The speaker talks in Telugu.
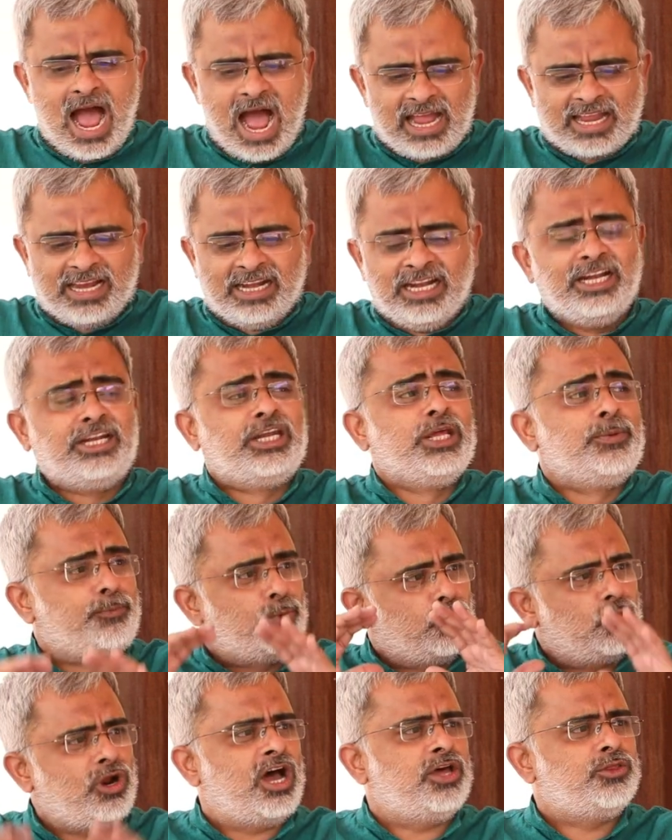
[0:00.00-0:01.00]
ఆ ఇంటి
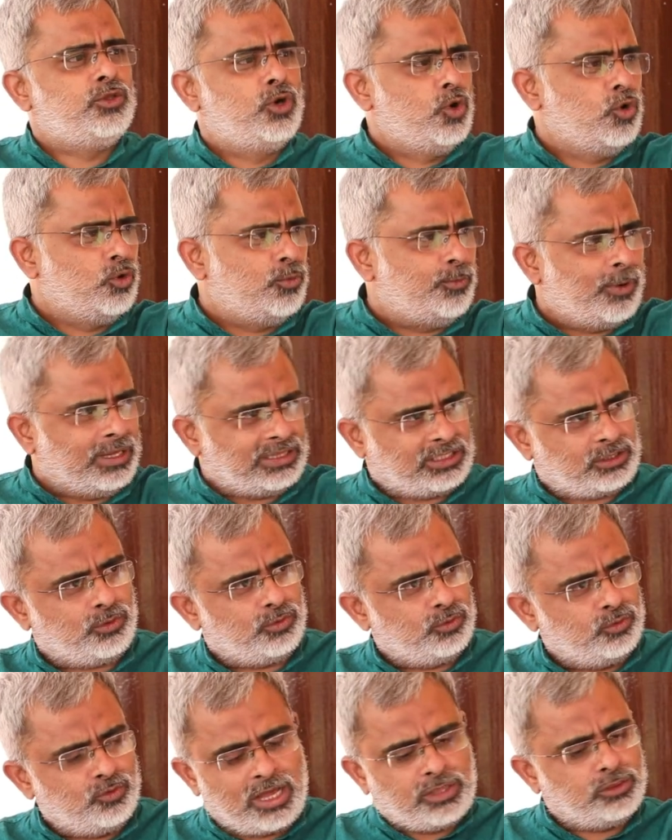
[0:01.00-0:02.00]
పునాదులు నువ్వు
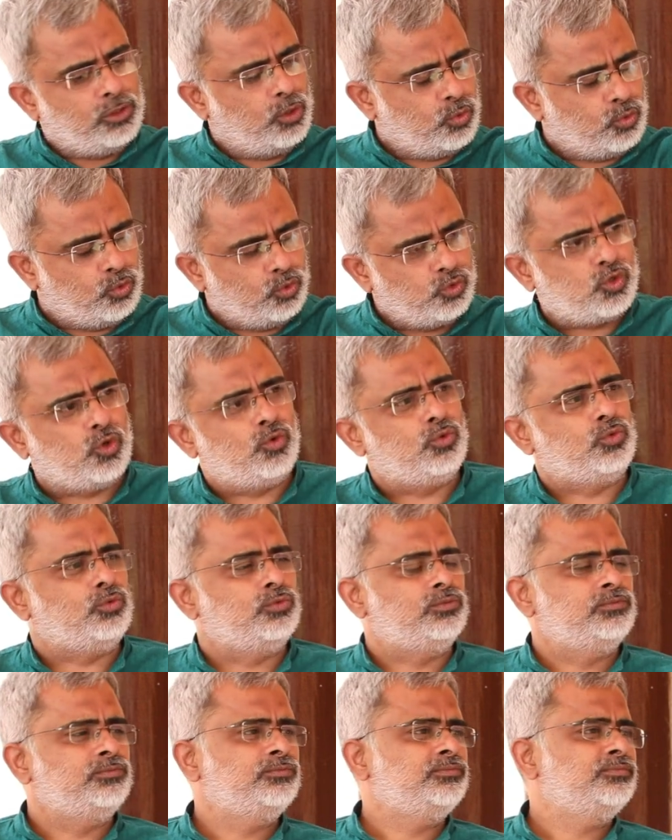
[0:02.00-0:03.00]
బతకవు నువ్వు అందులో కూర్చోవు
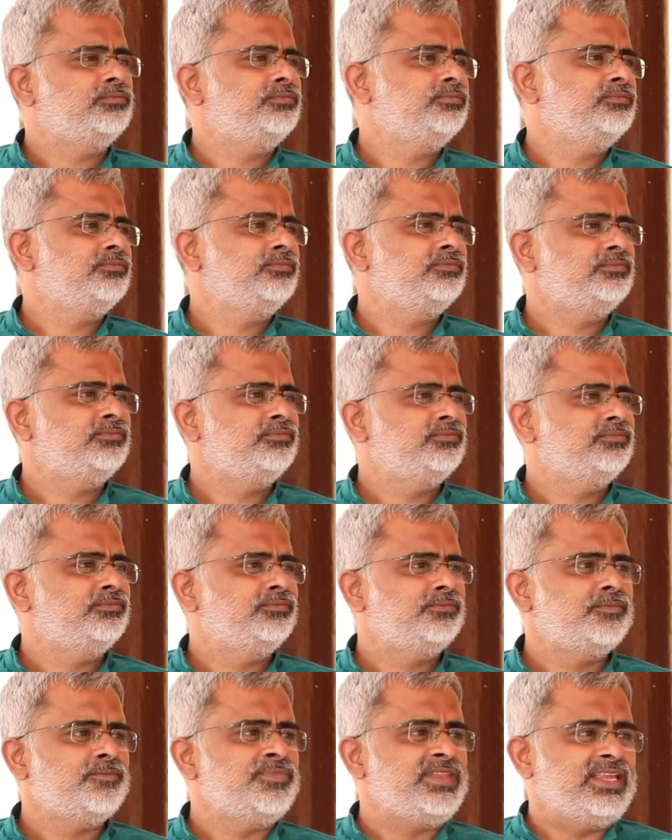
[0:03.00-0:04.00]
నువ్వు
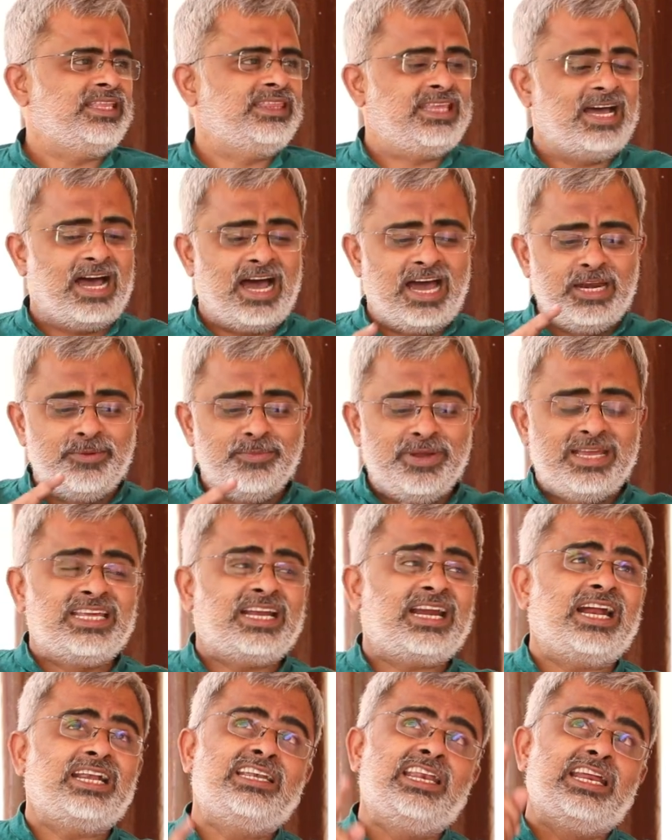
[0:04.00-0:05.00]
దాని మీద
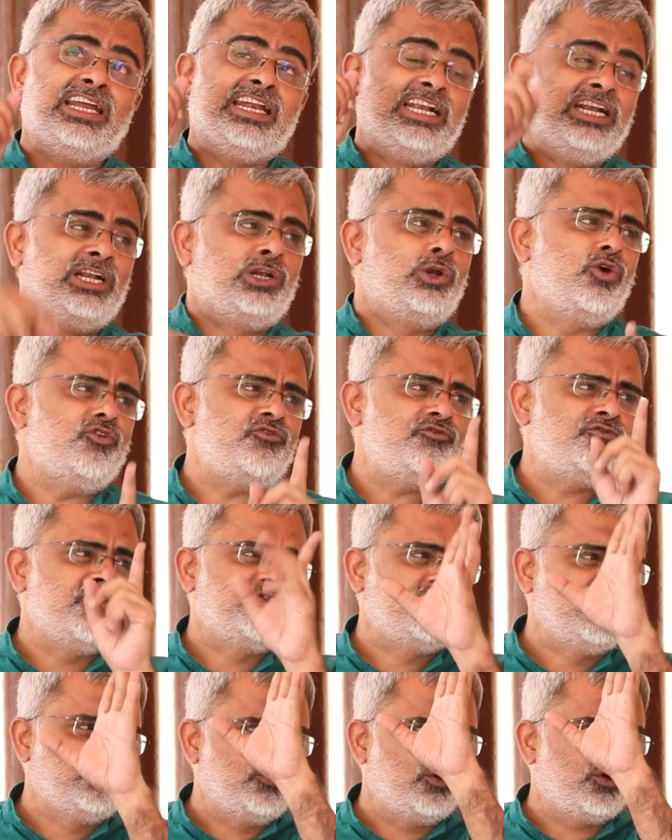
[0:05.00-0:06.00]
కట్టిన ఇంట్లో
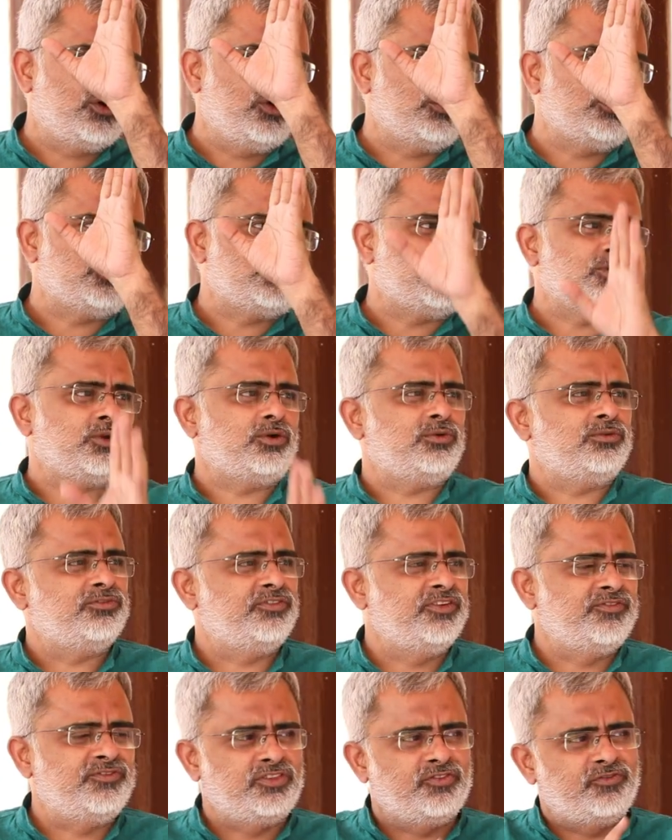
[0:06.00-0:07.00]
ఫిఫ్త్ ఫ్లోర్లో కూర్చుంటావు
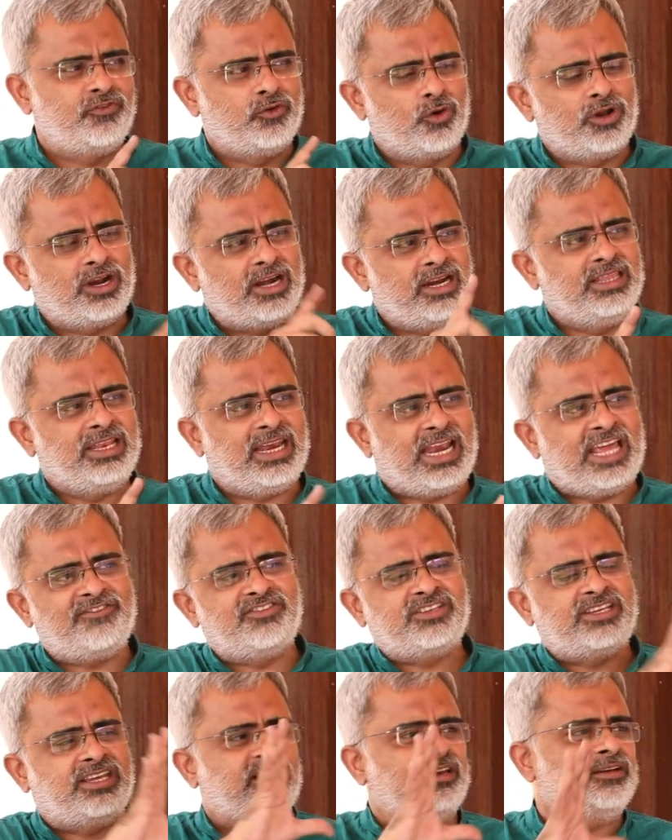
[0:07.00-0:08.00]
ఫిఫ్త్ ఫ్లోర్ అనేది
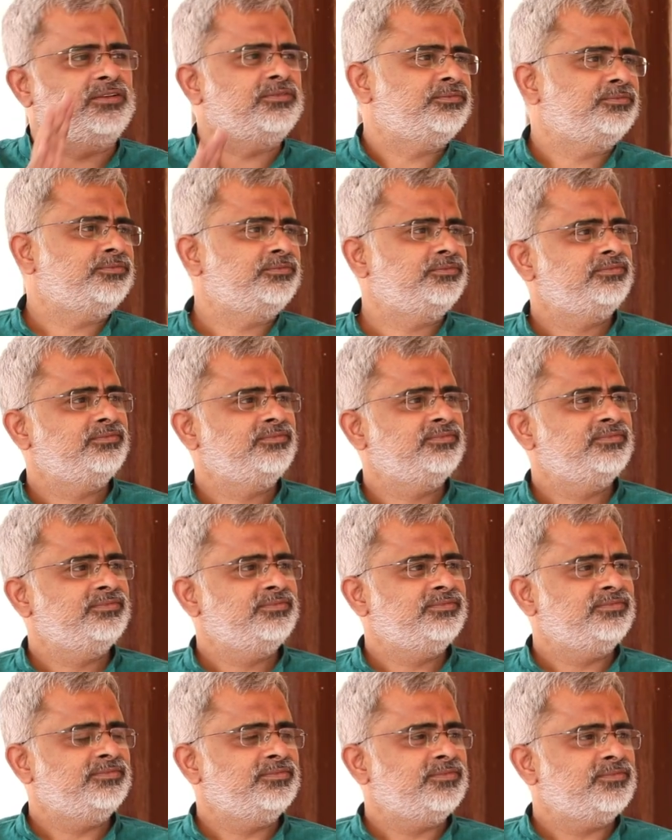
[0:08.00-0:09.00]
లైఫ్ స్కిల్
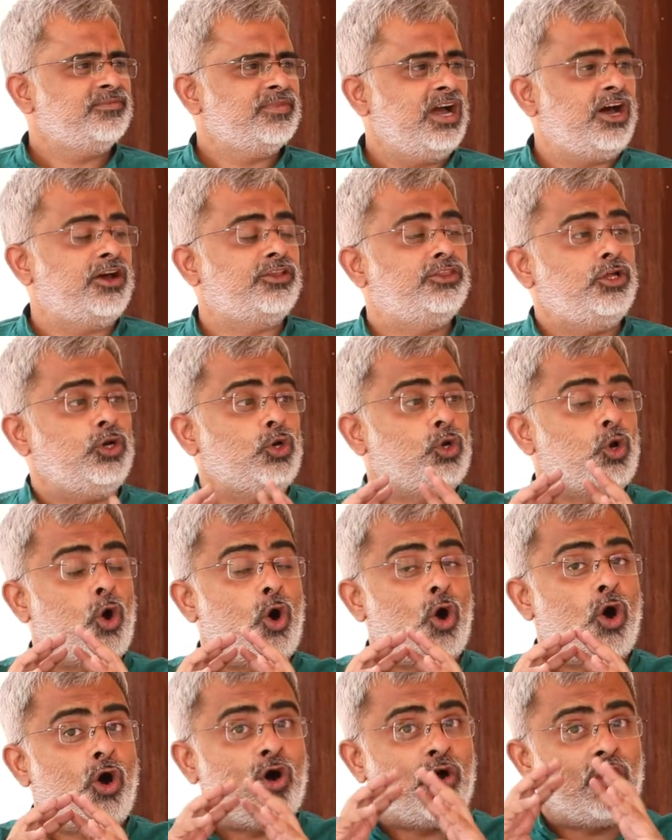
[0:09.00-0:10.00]
ఆర్ ద
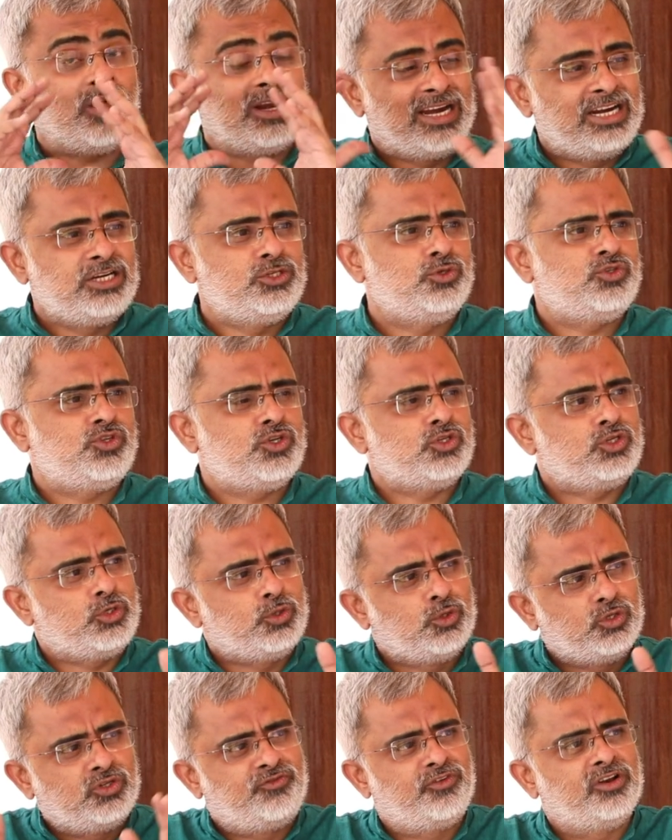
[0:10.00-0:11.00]
నాలెడ్జ్ విచ్ ఈజ్
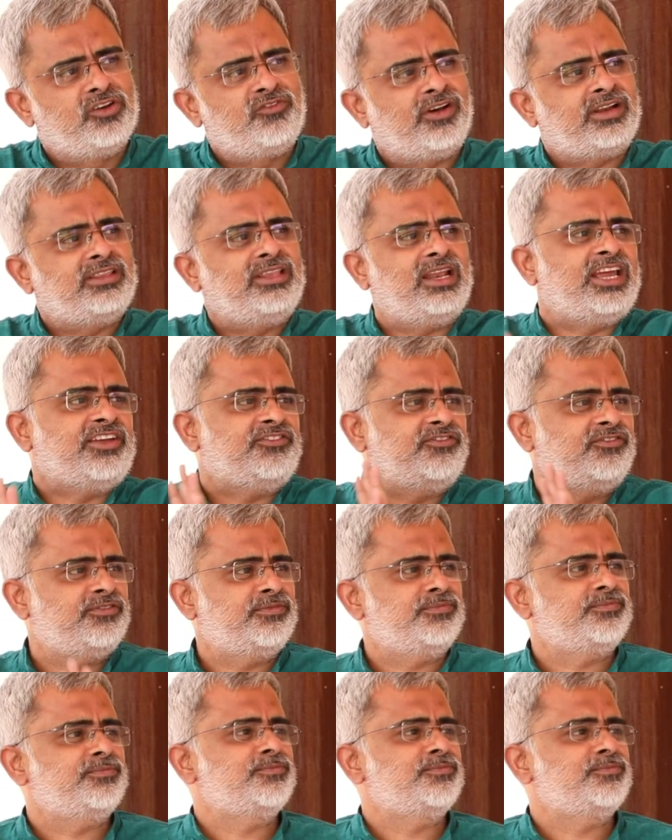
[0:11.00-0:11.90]
యూజ్ఫుల్ ఫర్ ద లైఫ్